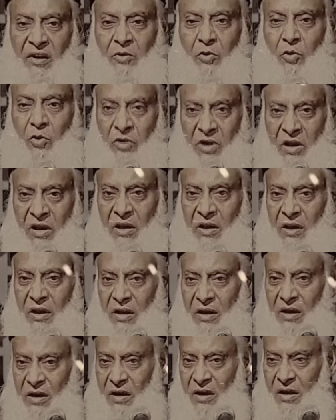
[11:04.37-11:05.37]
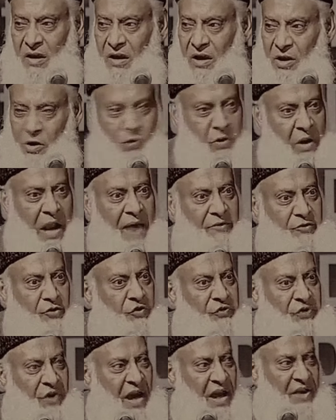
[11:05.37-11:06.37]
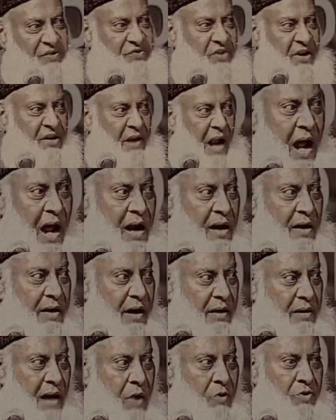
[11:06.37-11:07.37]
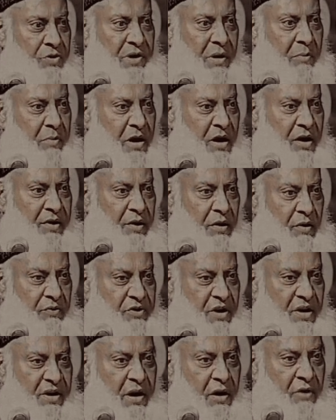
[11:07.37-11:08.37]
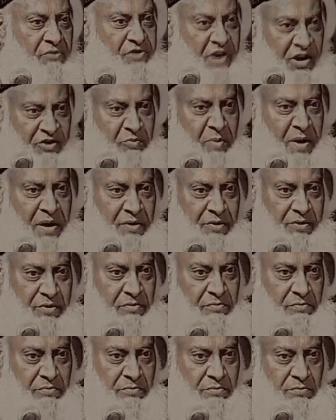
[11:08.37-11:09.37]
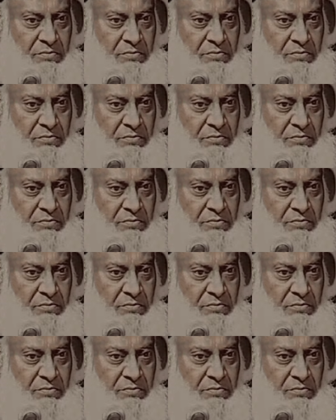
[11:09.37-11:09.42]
करनी होगी यू विल हैव टू फेस द ग्रांड अकाउंटेबिलिटी ऑफ द डे ऑफ जजमेंट